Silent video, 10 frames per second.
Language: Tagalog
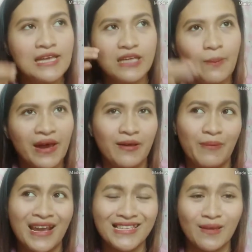Sa pa,
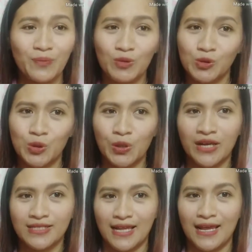para sa future
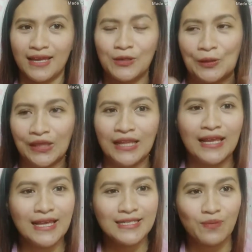kasi, ayun,
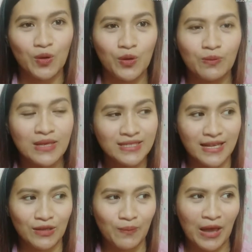iniisip ko yung
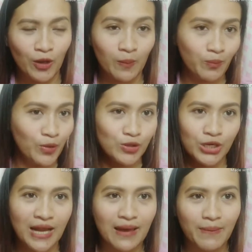minsan paano yung
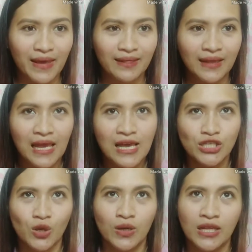future namin.
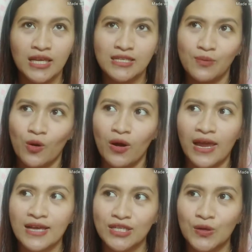So, iniisip ko
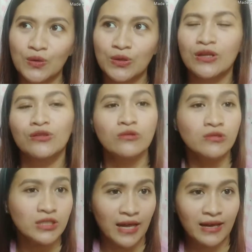kaya siguro
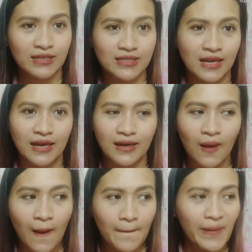nandun siya sa
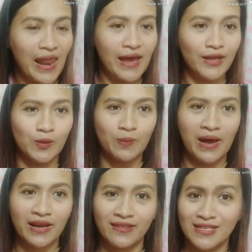malayo
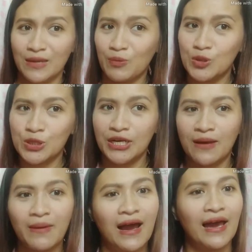para din sa future
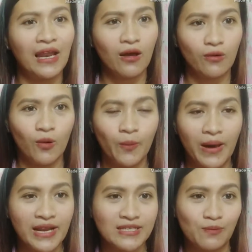ng mga anak ko,
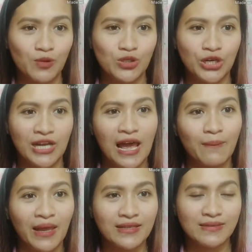para sa future
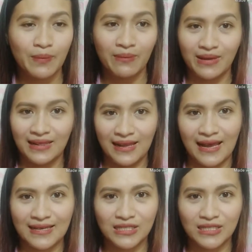naming pamilya.